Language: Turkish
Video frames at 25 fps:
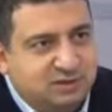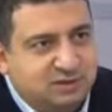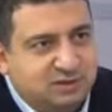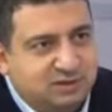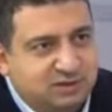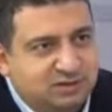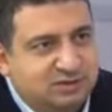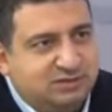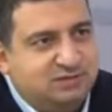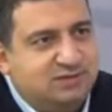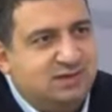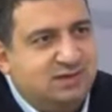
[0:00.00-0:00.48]

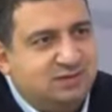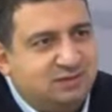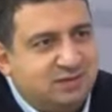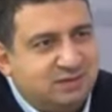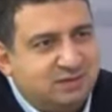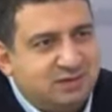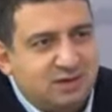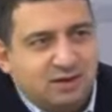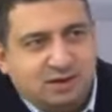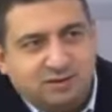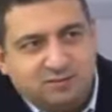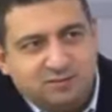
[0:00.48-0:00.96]
İşte zaten
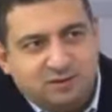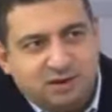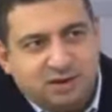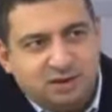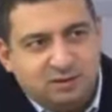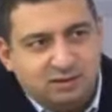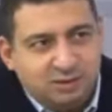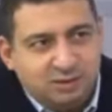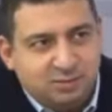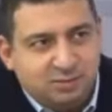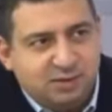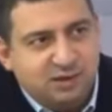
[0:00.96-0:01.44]

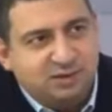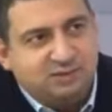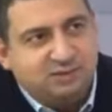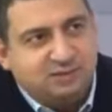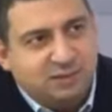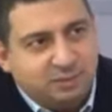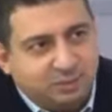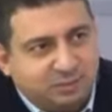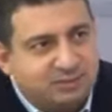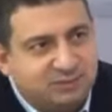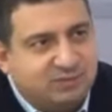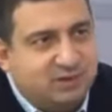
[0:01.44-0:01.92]
taraftarın da biraz
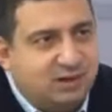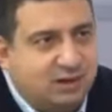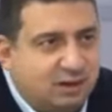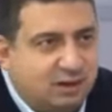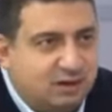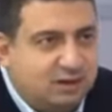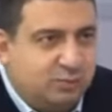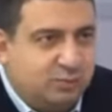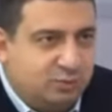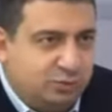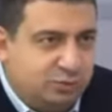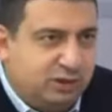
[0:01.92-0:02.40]
tepkisi
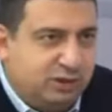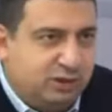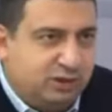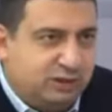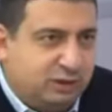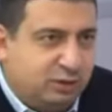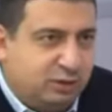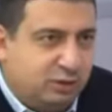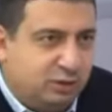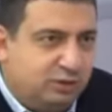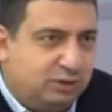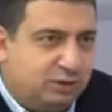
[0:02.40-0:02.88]
herhalde buradan
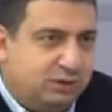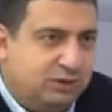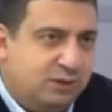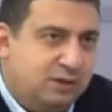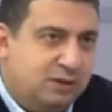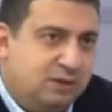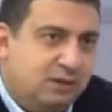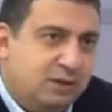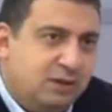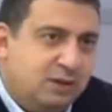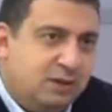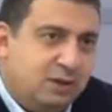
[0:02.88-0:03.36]
geliyor ki
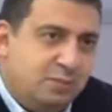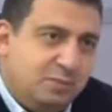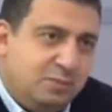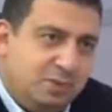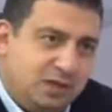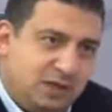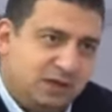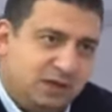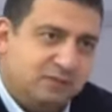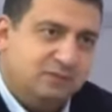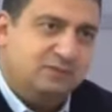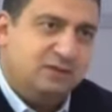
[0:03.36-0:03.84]

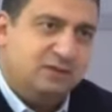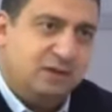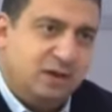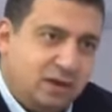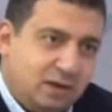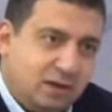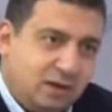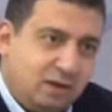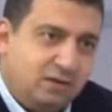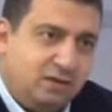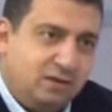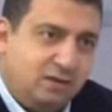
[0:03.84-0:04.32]
biraz
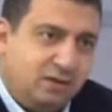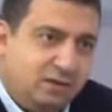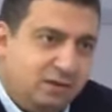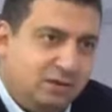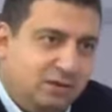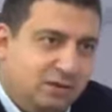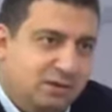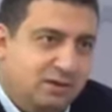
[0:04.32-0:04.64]
daha e,